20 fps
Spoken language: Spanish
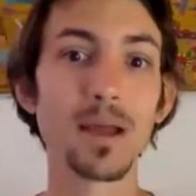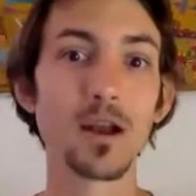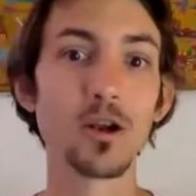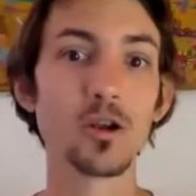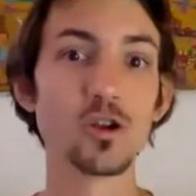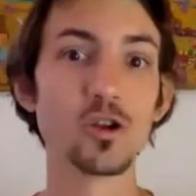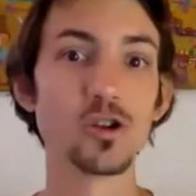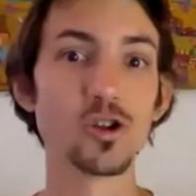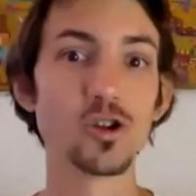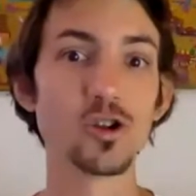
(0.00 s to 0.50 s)
para
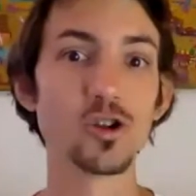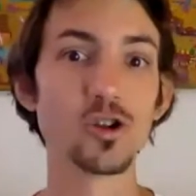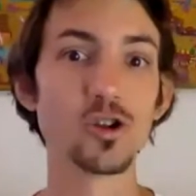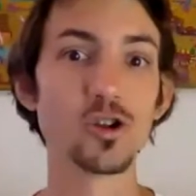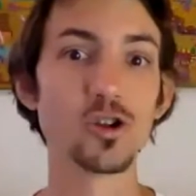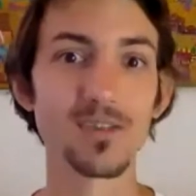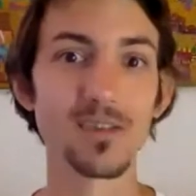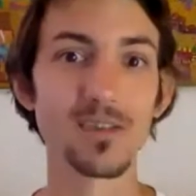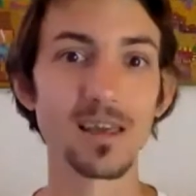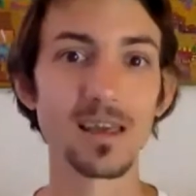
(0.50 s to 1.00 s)
los
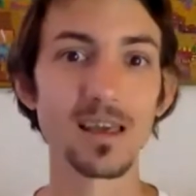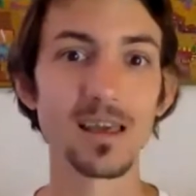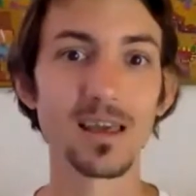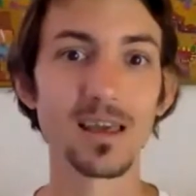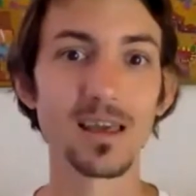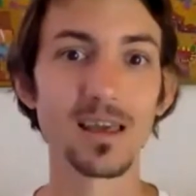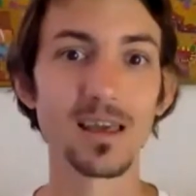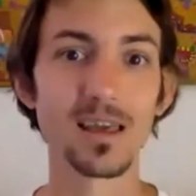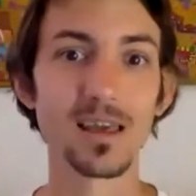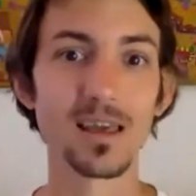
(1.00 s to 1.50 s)
yogis
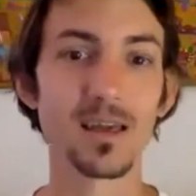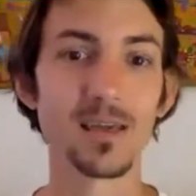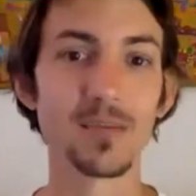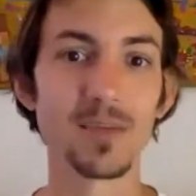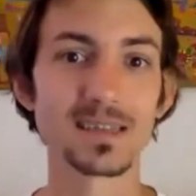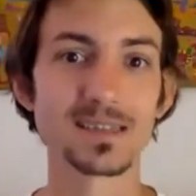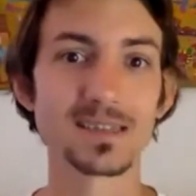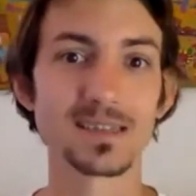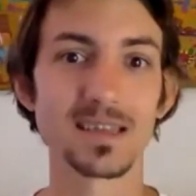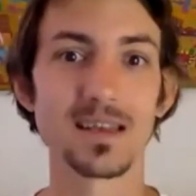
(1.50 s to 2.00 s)
que
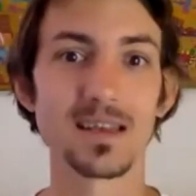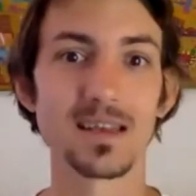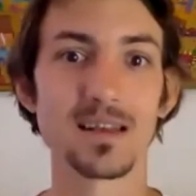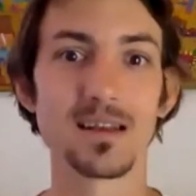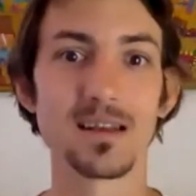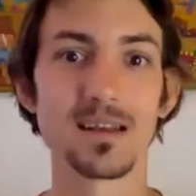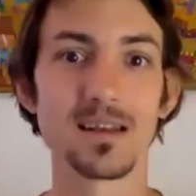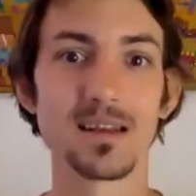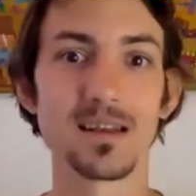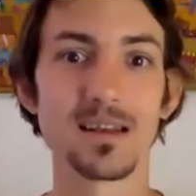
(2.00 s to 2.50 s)
em,
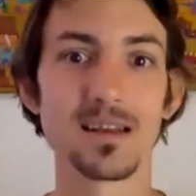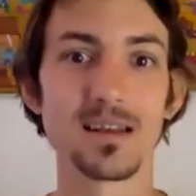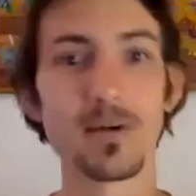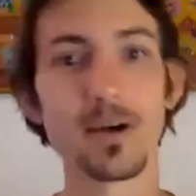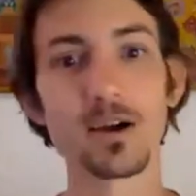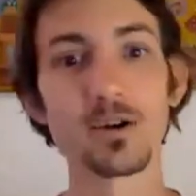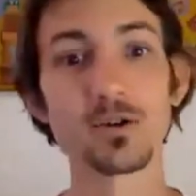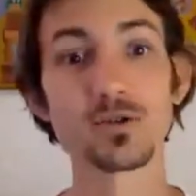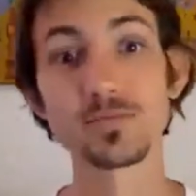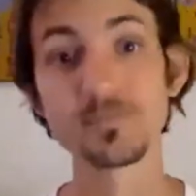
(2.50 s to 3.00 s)
hacen
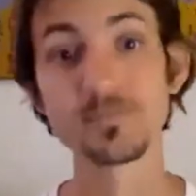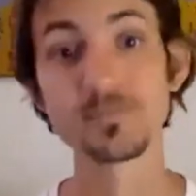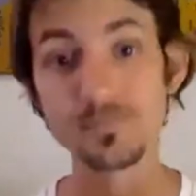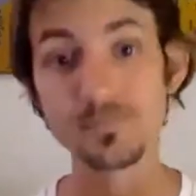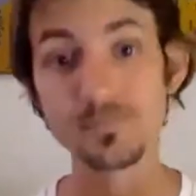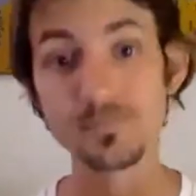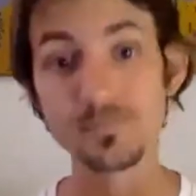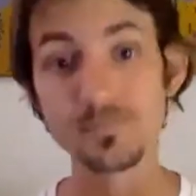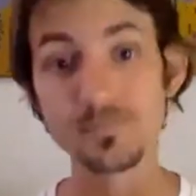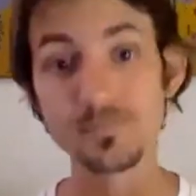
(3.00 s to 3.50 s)
trabajos
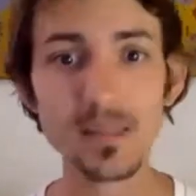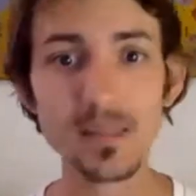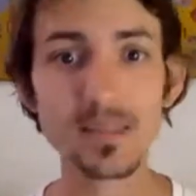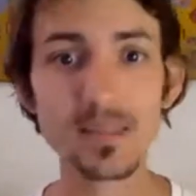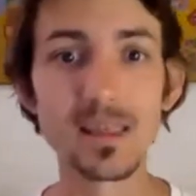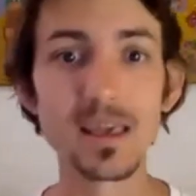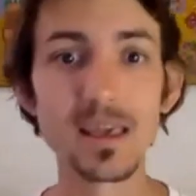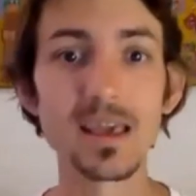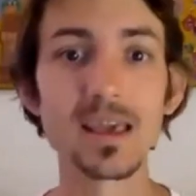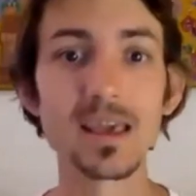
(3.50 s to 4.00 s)

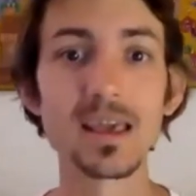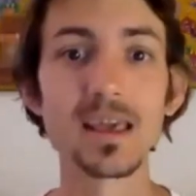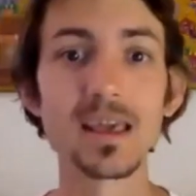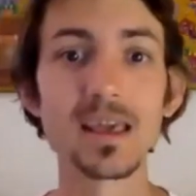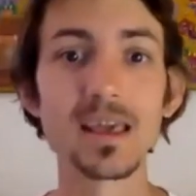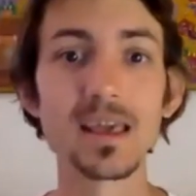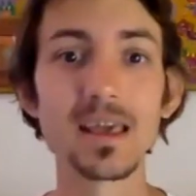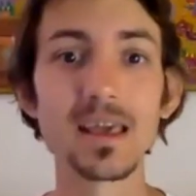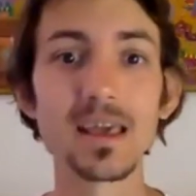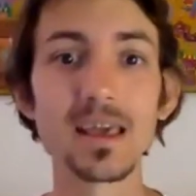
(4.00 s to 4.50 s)

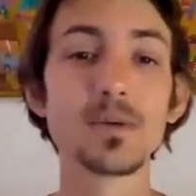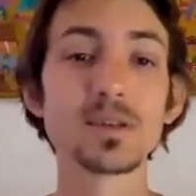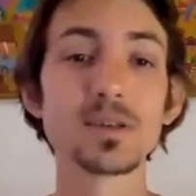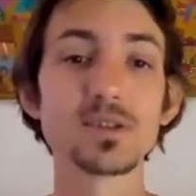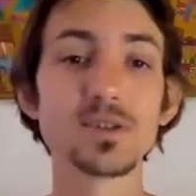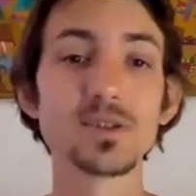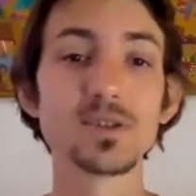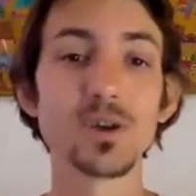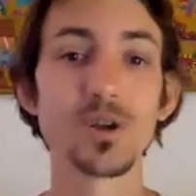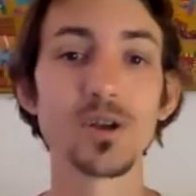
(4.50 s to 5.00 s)
de, de
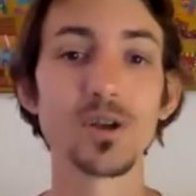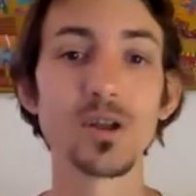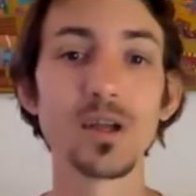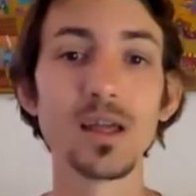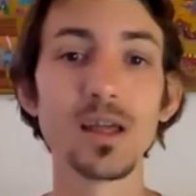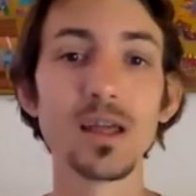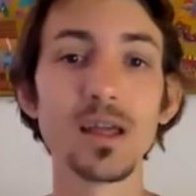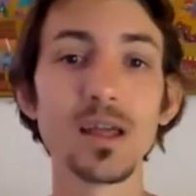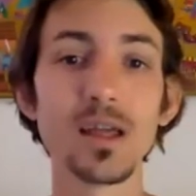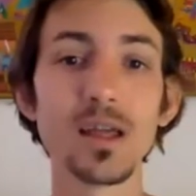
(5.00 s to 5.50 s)
activación,
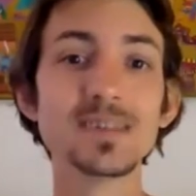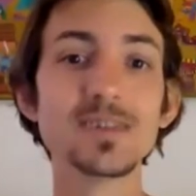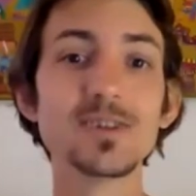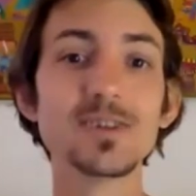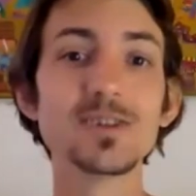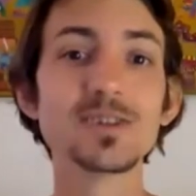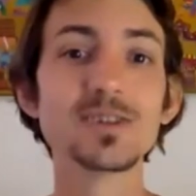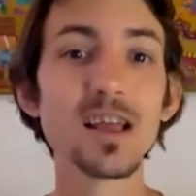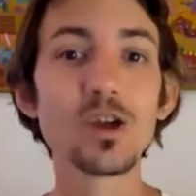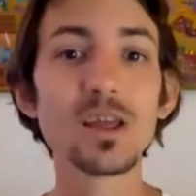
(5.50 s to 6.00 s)

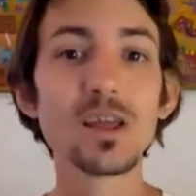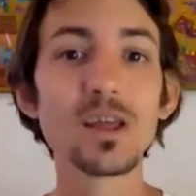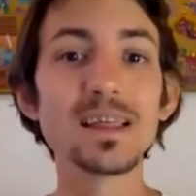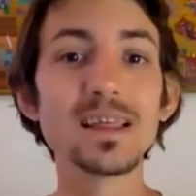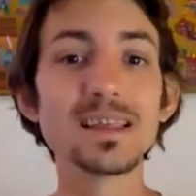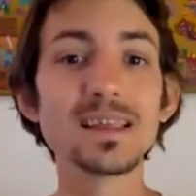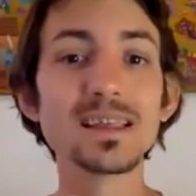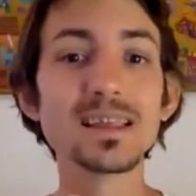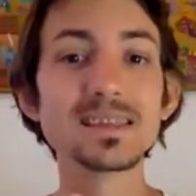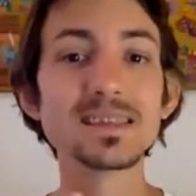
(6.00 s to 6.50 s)
sino es algo
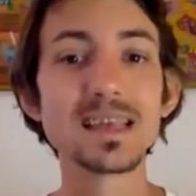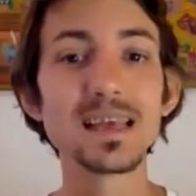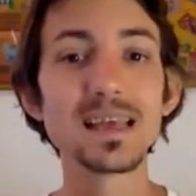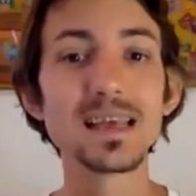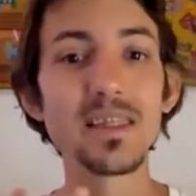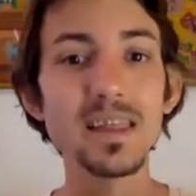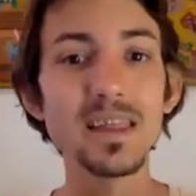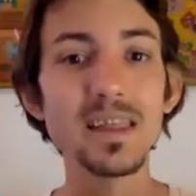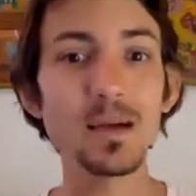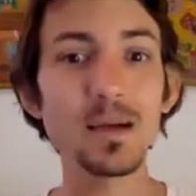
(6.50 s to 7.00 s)
que
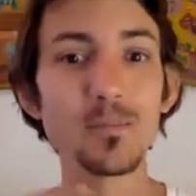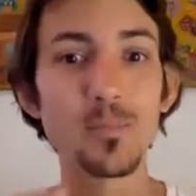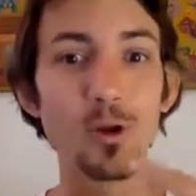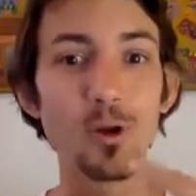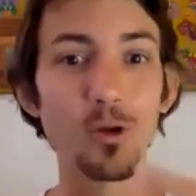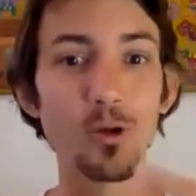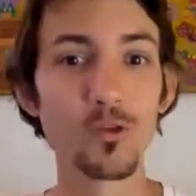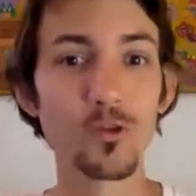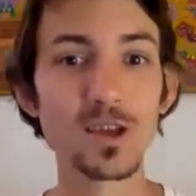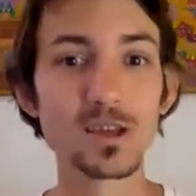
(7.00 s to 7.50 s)
desencadena
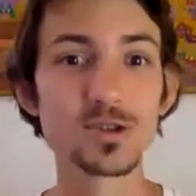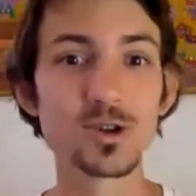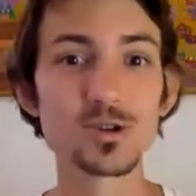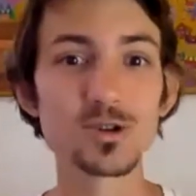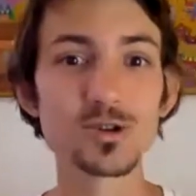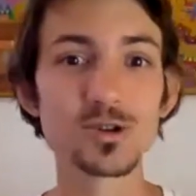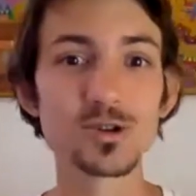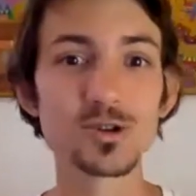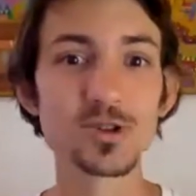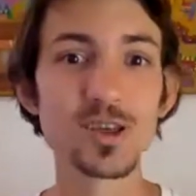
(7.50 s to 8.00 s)

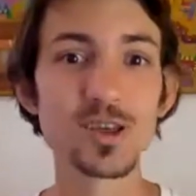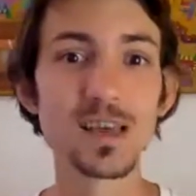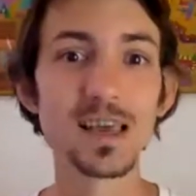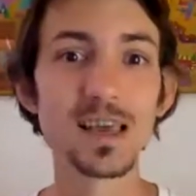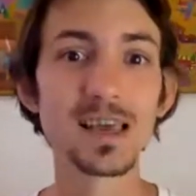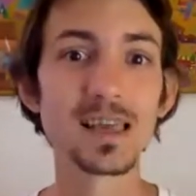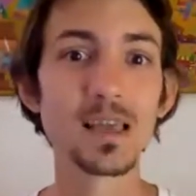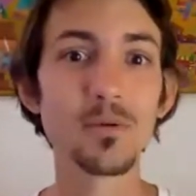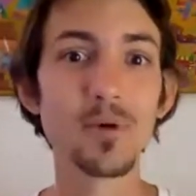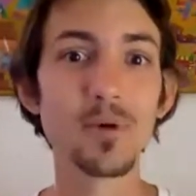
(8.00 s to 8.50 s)
procesos
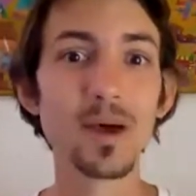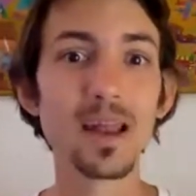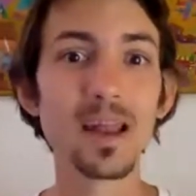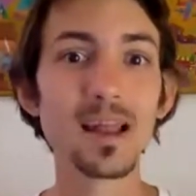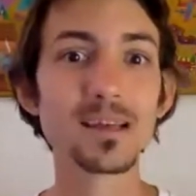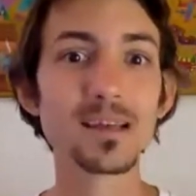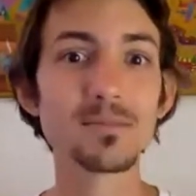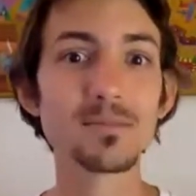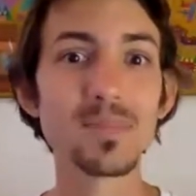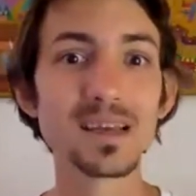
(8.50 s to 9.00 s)
que
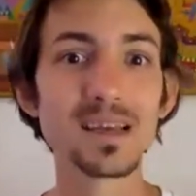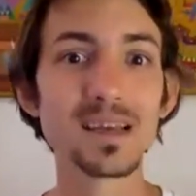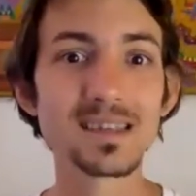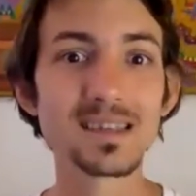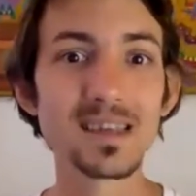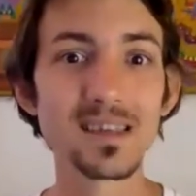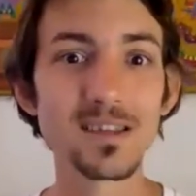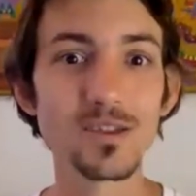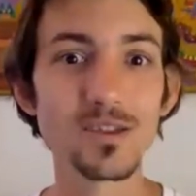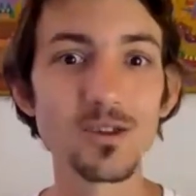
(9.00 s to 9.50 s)
van va
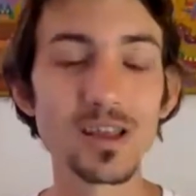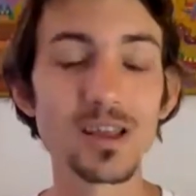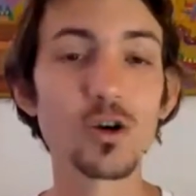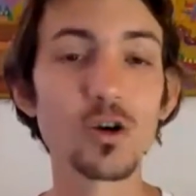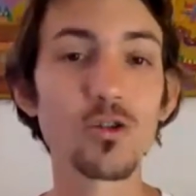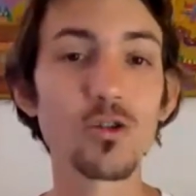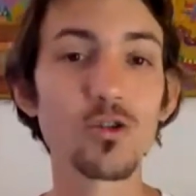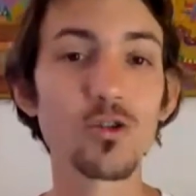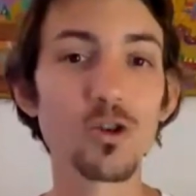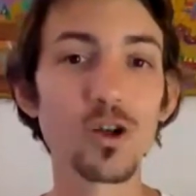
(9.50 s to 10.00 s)
haciendo que
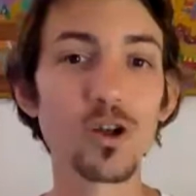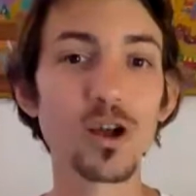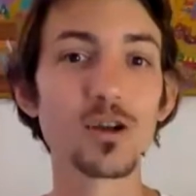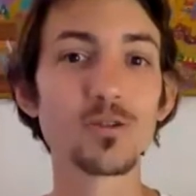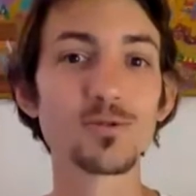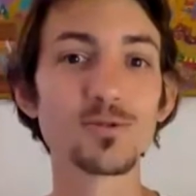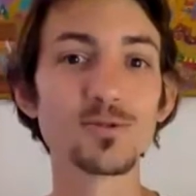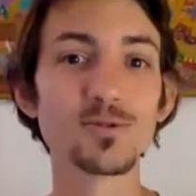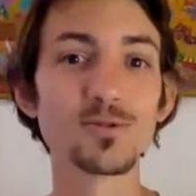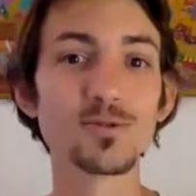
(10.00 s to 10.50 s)
los
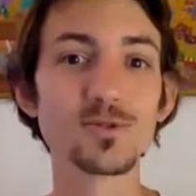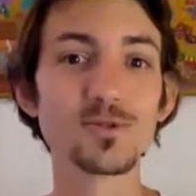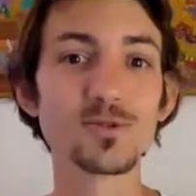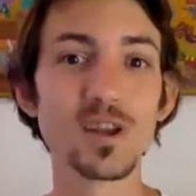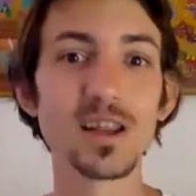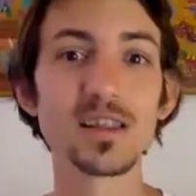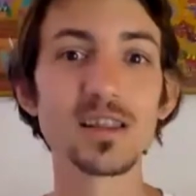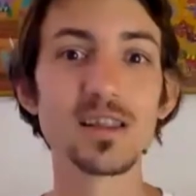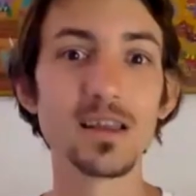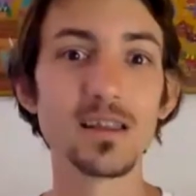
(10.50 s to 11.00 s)
órganos
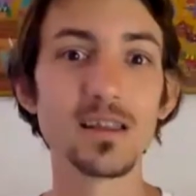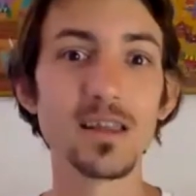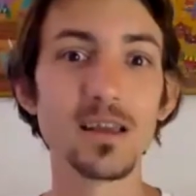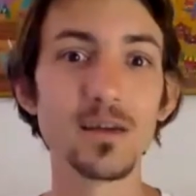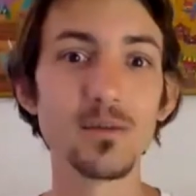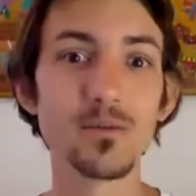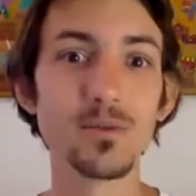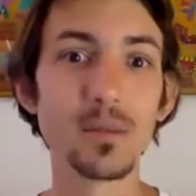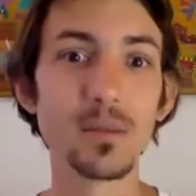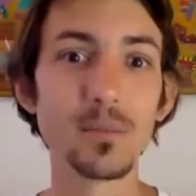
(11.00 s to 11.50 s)
funcionen de,
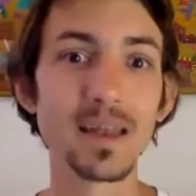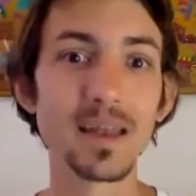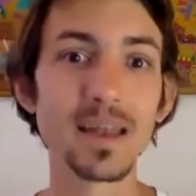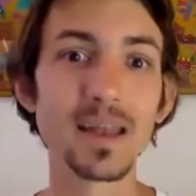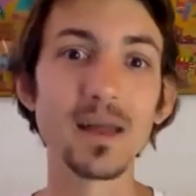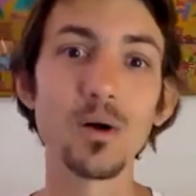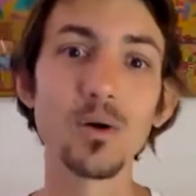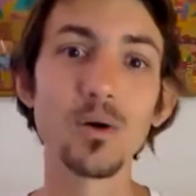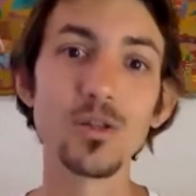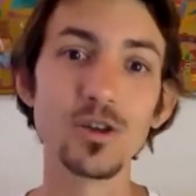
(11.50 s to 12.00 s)
de, una
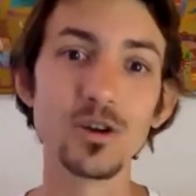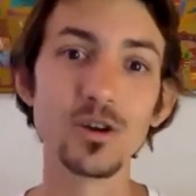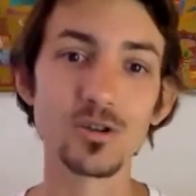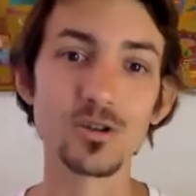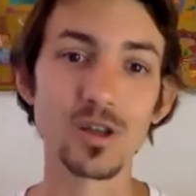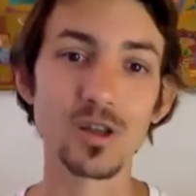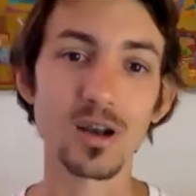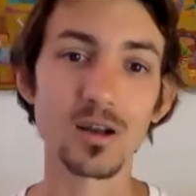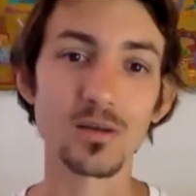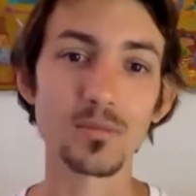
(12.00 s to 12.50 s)
manera o de
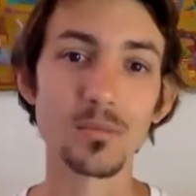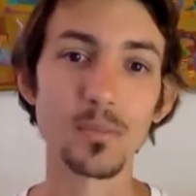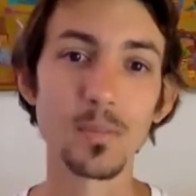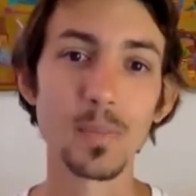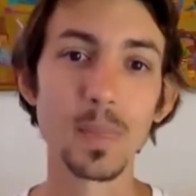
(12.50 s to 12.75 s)
otra.